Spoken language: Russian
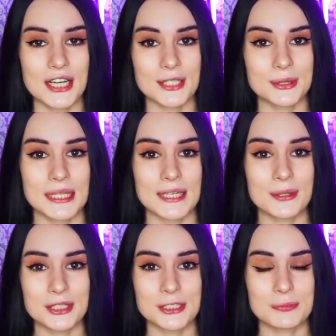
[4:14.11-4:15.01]
которая
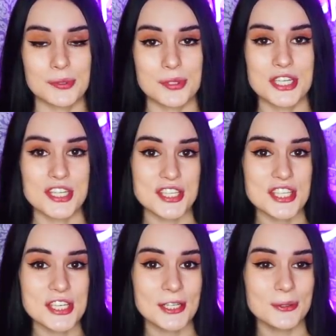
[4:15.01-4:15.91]
хочет получить
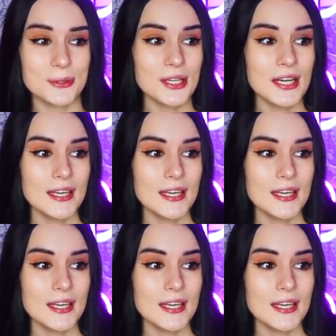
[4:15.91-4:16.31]
сигнал